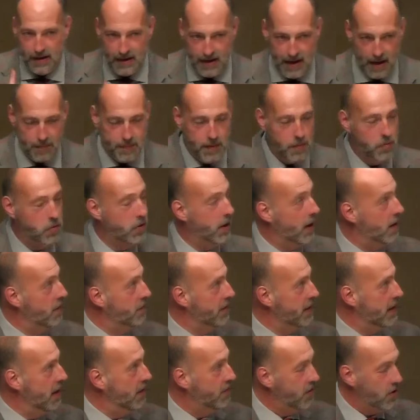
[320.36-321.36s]
la
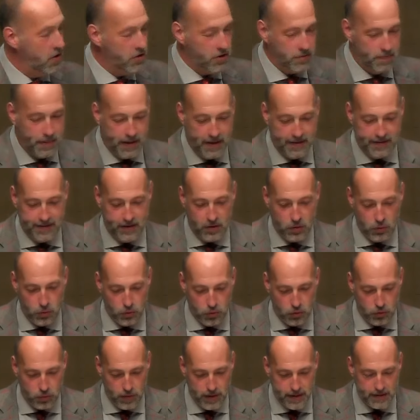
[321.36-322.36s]
bibliographie de la France précise
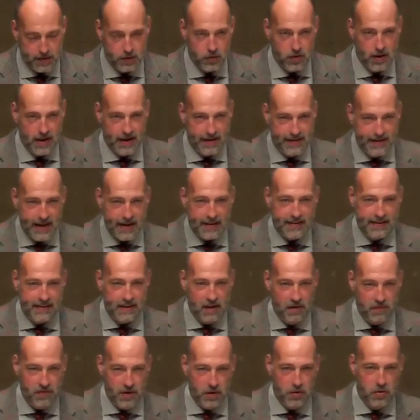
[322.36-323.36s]
tout de suite que la date
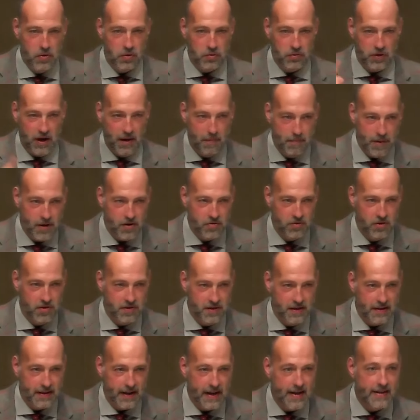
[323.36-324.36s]
qui figure sur la page de
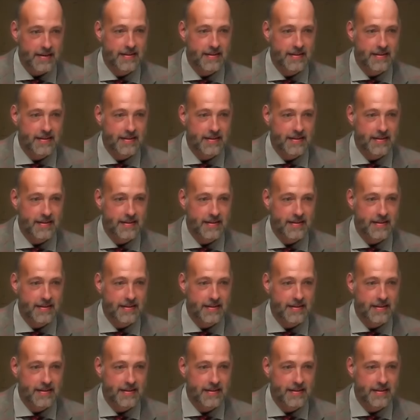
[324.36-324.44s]
titre est